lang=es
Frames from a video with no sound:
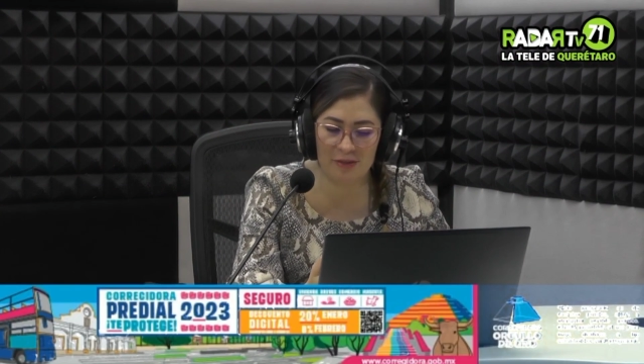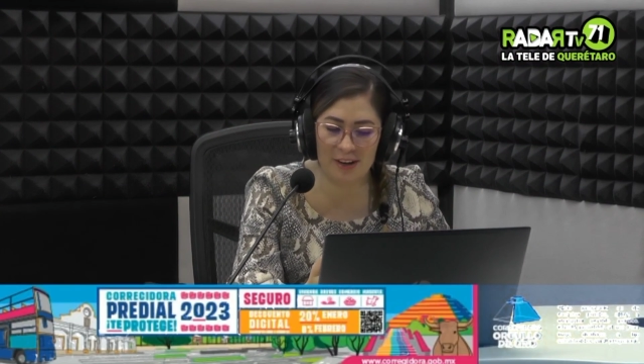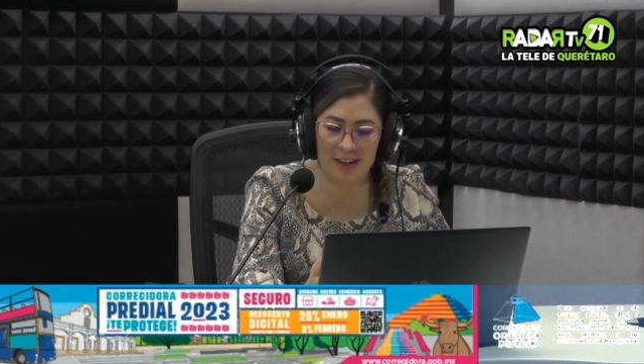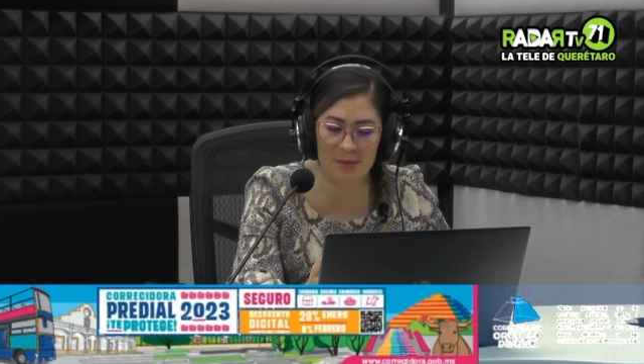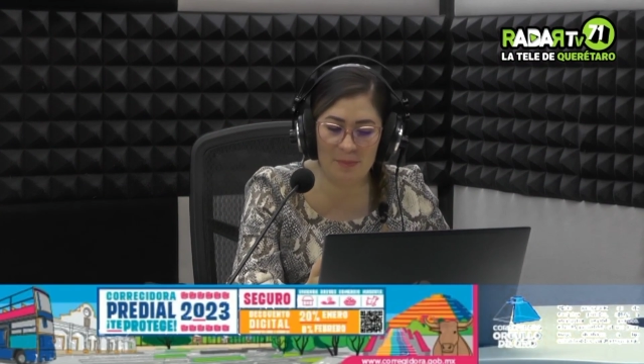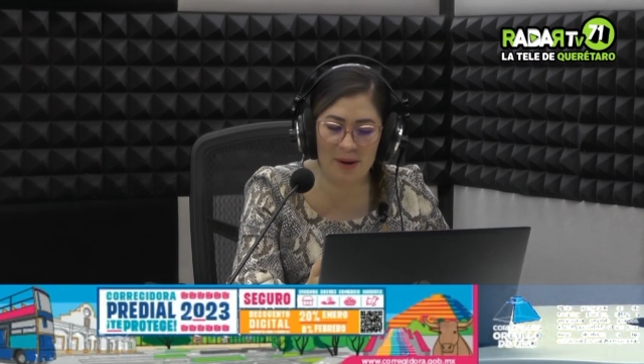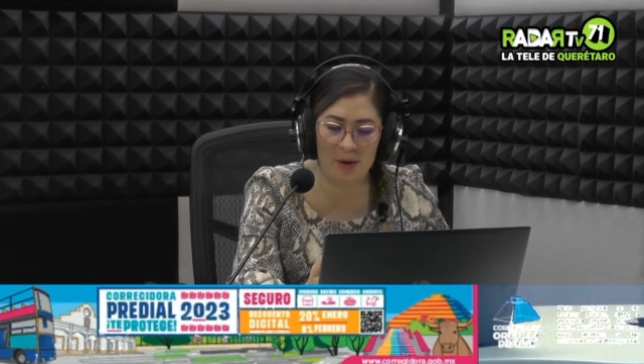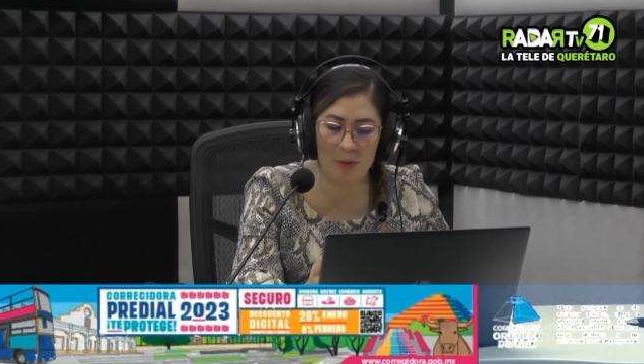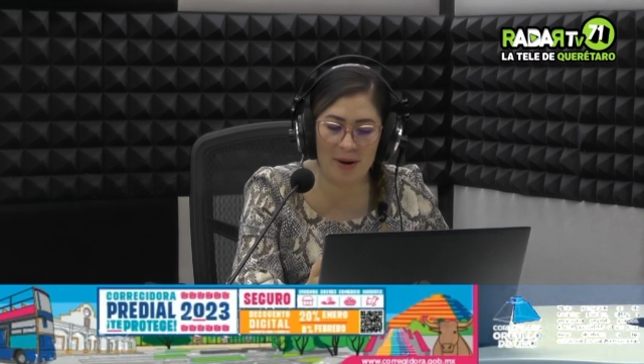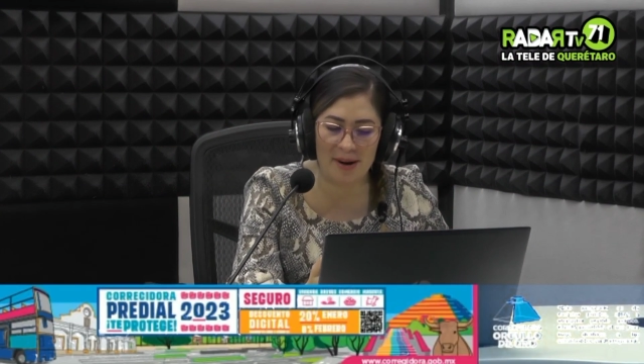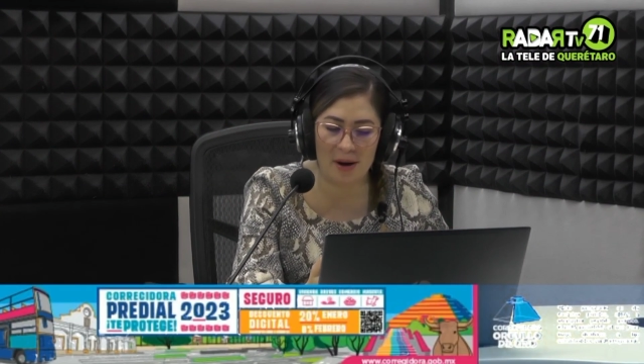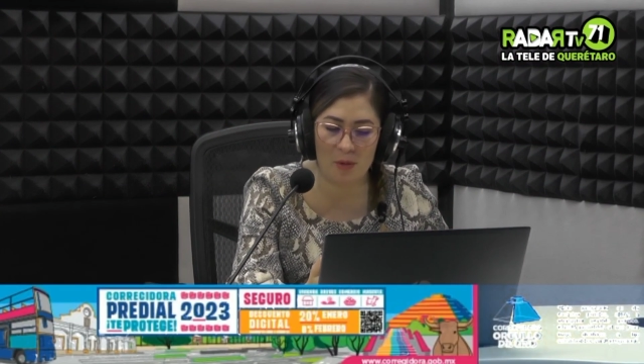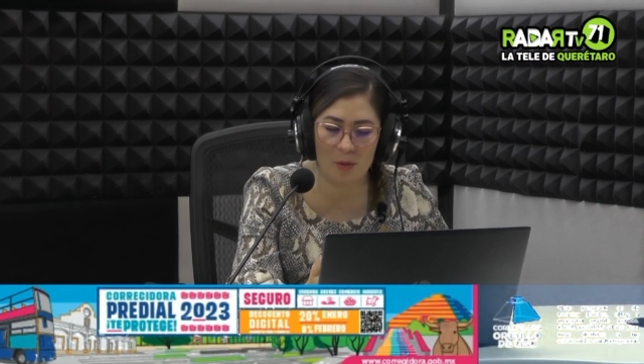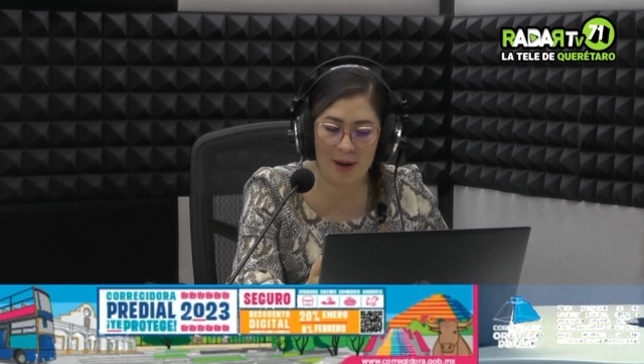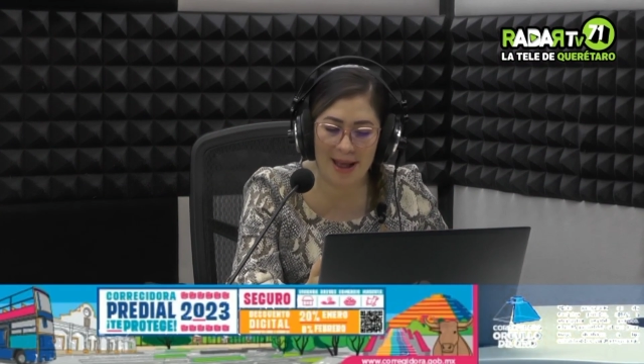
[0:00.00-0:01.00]
Felipe,
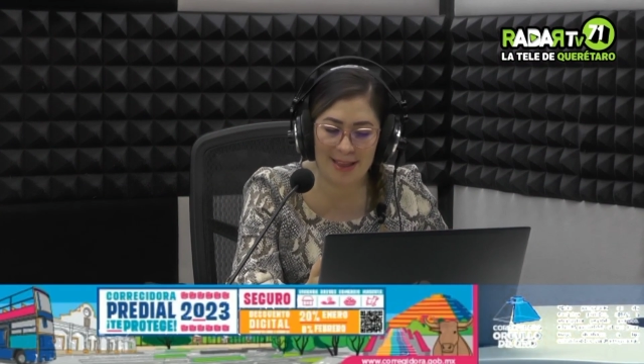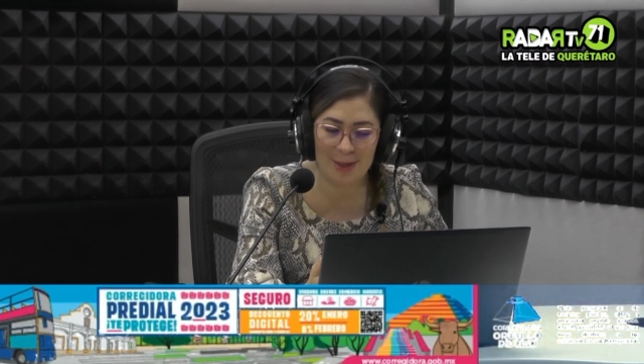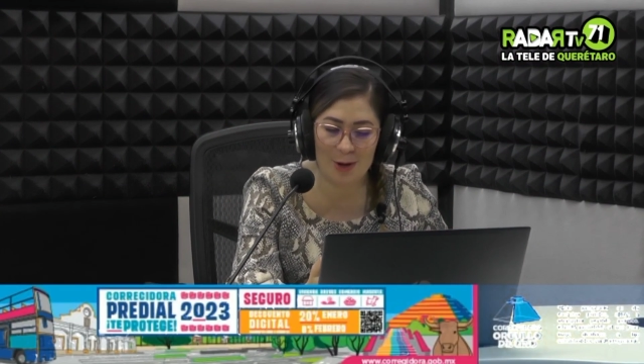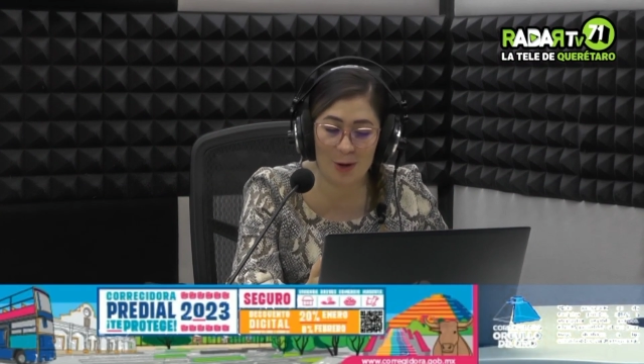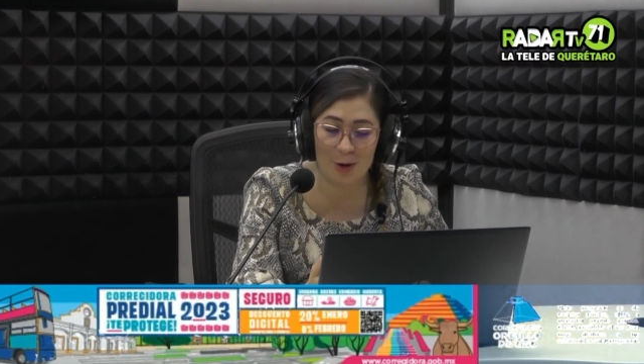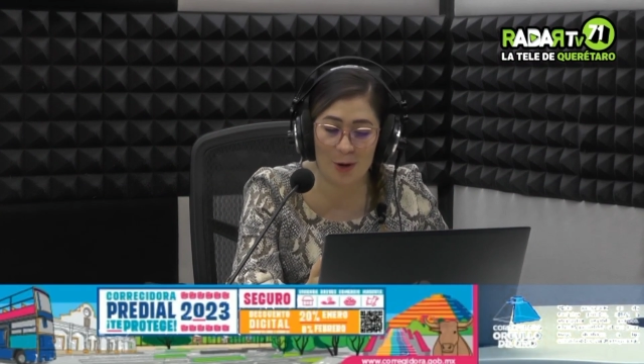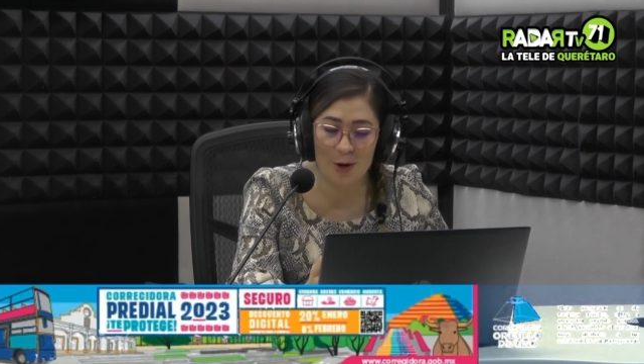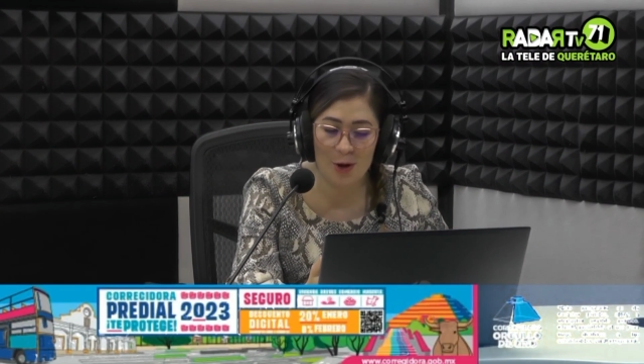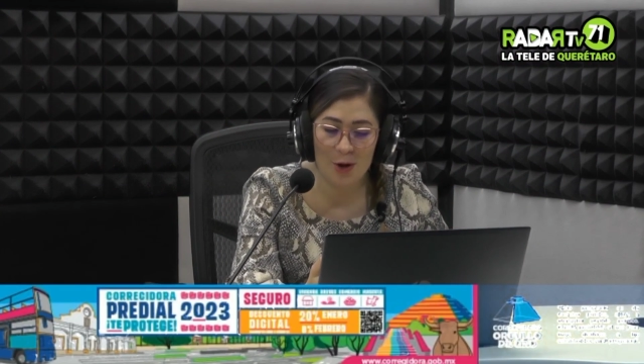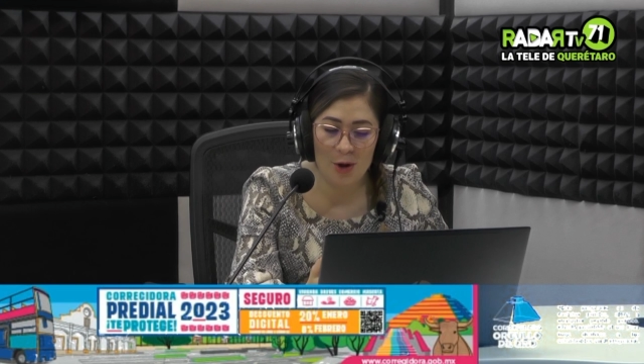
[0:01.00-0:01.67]
Guanajuato.